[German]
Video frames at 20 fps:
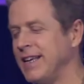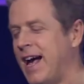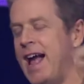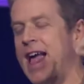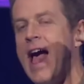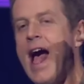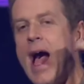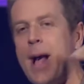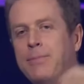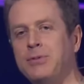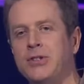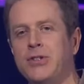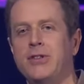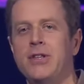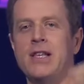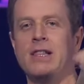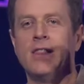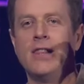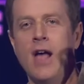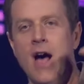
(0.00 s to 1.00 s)
Und diese
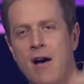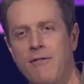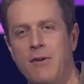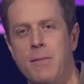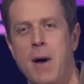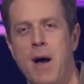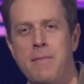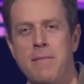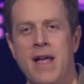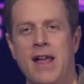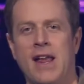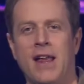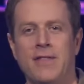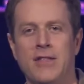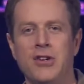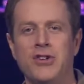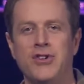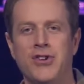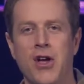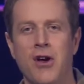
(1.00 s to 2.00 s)
sind für mich jedes
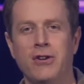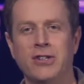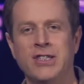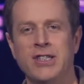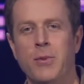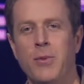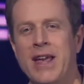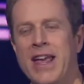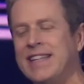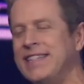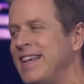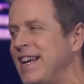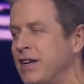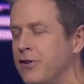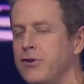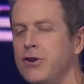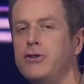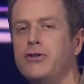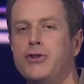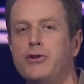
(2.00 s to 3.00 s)
Jahr ein klares
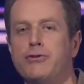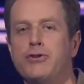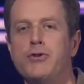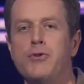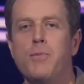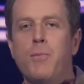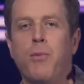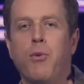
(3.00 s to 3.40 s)
Highlight.